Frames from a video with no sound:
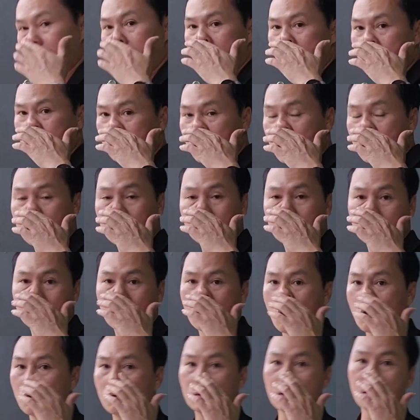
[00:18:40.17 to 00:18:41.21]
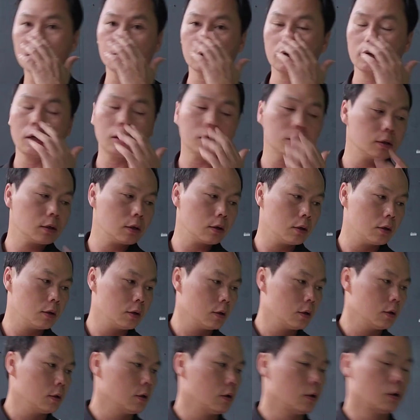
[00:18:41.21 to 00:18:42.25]
nào về thì họ cũng lắp được hết
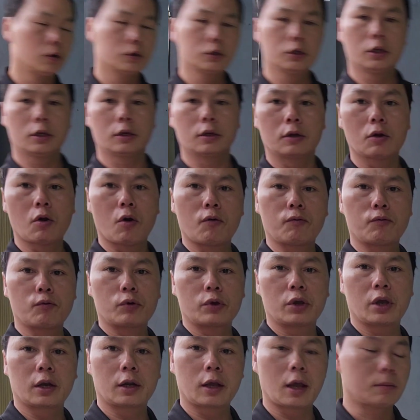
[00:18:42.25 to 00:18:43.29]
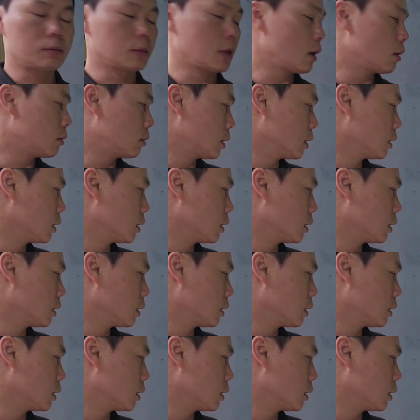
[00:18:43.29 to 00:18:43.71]
họ nhìn cái đồ phụ kiện kèm theo